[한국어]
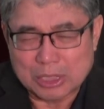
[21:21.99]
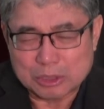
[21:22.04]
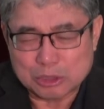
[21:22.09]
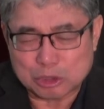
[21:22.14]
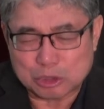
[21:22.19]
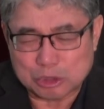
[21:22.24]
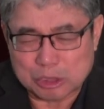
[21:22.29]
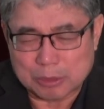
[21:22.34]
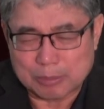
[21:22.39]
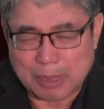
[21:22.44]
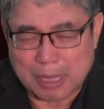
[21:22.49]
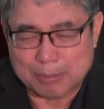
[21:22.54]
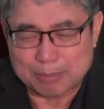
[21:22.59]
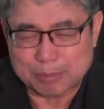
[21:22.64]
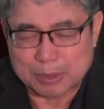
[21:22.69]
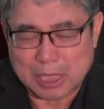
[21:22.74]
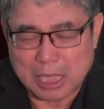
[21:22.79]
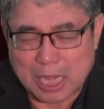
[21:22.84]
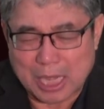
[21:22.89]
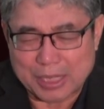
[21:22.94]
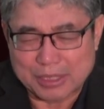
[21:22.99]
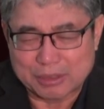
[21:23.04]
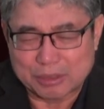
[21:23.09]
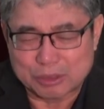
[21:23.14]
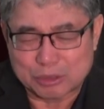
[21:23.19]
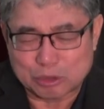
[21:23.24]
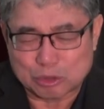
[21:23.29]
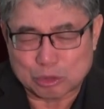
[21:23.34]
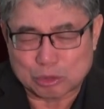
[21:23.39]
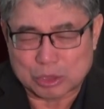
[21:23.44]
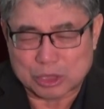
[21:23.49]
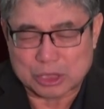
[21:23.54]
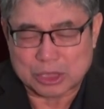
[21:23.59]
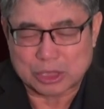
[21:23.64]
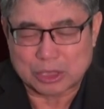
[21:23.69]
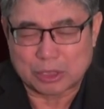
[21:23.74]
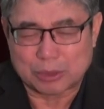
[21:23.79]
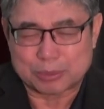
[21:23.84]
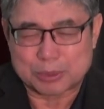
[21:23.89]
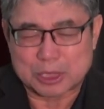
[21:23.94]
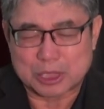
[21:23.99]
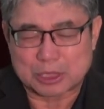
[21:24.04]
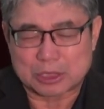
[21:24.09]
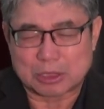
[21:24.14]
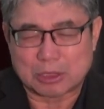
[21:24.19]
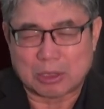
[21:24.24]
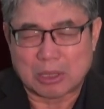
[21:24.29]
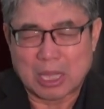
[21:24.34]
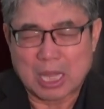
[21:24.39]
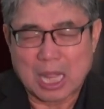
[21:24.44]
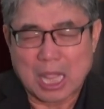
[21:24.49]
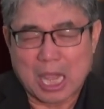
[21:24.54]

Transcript: 주님 함께하여 주시옵소서